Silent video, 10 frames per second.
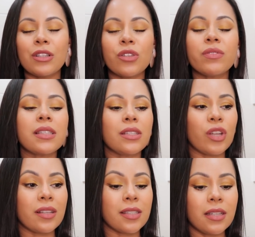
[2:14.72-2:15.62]
eu acho que
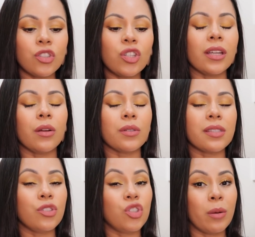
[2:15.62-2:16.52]
vocês já sentiram, eu
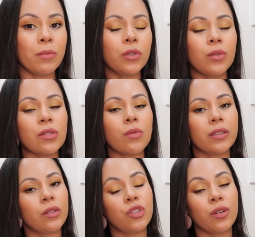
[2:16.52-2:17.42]
sentia muito isso
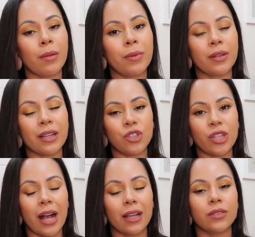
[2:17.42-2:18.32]
quando eu tinha o cabelo
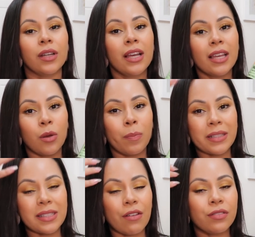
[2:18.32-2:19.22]
cacheado. Eu
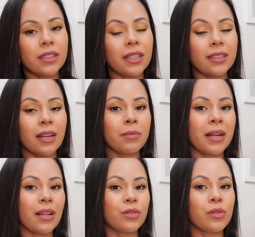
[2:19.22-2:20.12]
passava em
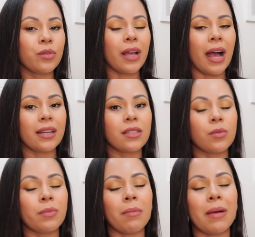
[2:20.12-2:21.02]
determinados
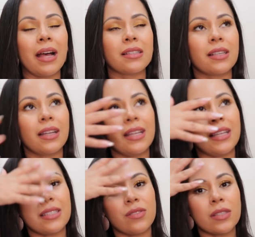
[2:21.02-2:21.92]
lugares uma máscara
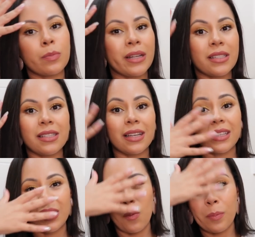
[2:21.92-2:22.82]
e às vezes parecia
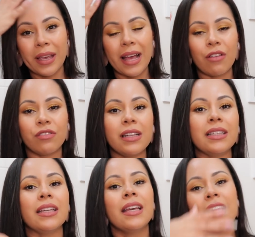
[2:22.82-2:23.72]
que não pegava
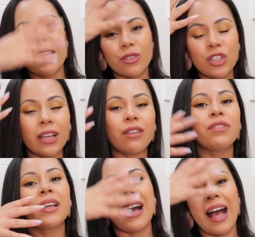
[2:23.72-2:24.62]
ali. Eu tinha que
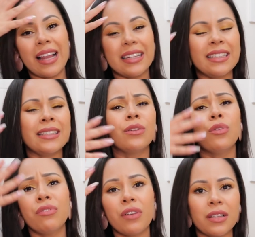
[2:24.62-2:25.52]
ficar ali
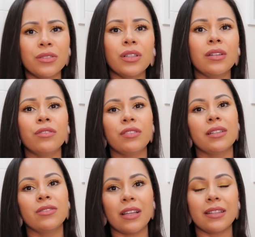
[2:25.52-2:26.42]
enluvando, e
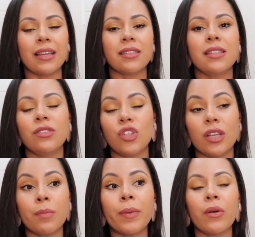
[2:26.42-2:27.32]
enluvando até
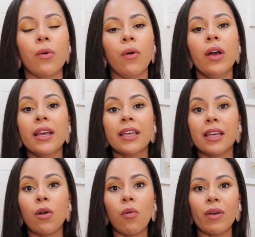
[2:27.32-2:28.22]
sentir que pegou.
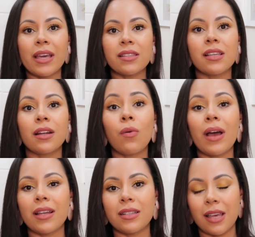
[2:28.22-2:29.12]
E com essa
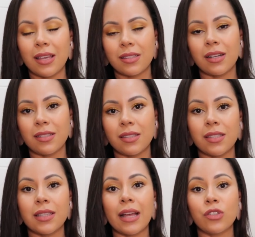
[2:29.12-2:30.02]
não há né, essa
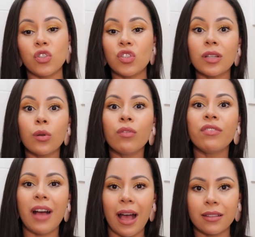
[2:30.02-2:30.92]
necessidade de
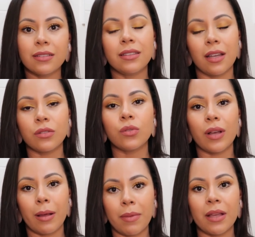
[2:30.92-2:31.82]
enluvar tanto
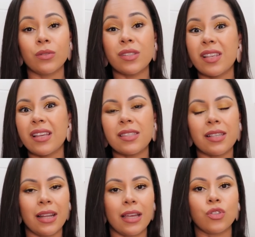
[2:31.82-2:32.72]
o cabelo, isso é
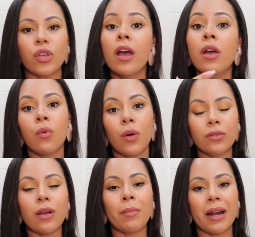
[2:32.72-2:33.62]
excelente.
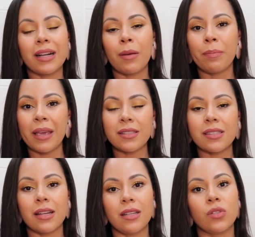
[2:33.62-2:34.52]
Quando a marca
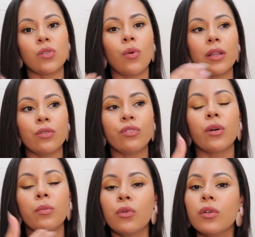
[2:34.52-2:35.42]
pensa nisso, quando
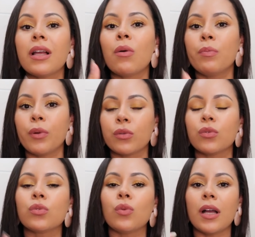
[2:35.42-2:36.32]
formula um
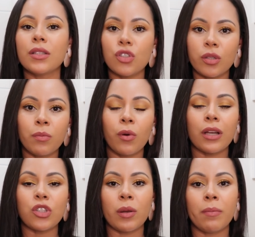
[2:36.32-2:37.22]
produto
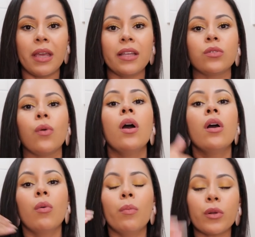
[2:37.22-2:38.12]
anti-emborrachamento,
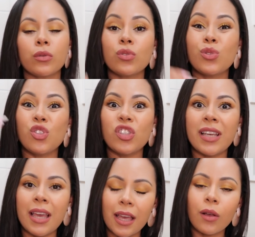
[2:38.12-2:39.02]
um produto
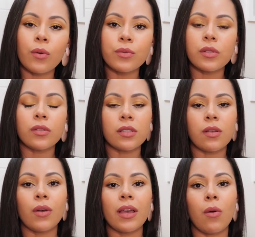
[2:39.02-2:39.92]
de
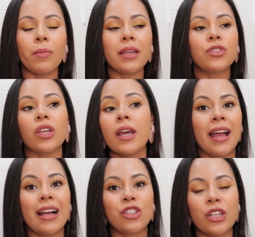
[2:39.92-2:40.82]
reconstrução realmente,
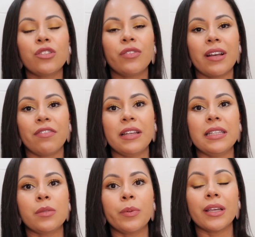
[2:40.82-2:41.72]
a gente fica
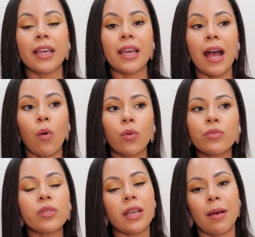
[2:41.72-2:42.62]
feliz, porque
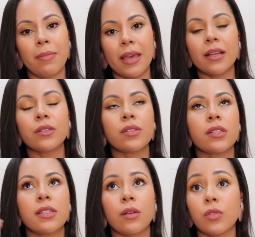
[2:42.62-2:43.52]
alguns
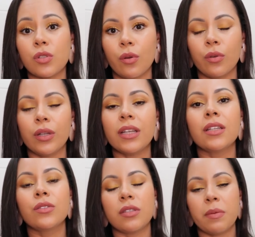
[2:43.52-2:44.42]
cabelos que são
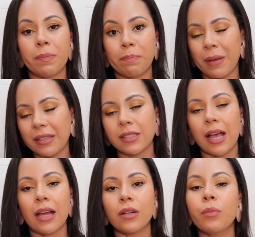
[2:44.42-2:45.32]
descoloridos, que
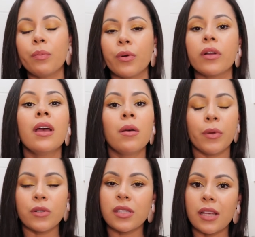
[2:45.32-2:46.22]
passaram por
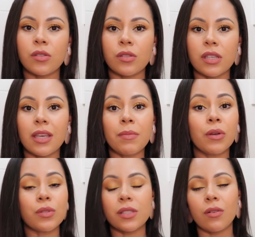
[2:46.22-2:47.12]
processos
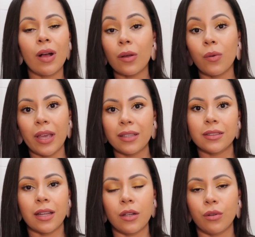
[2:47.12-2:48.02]
químicos não
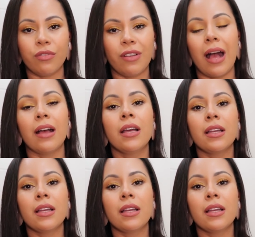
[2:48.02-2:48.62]
aguenta enluvar,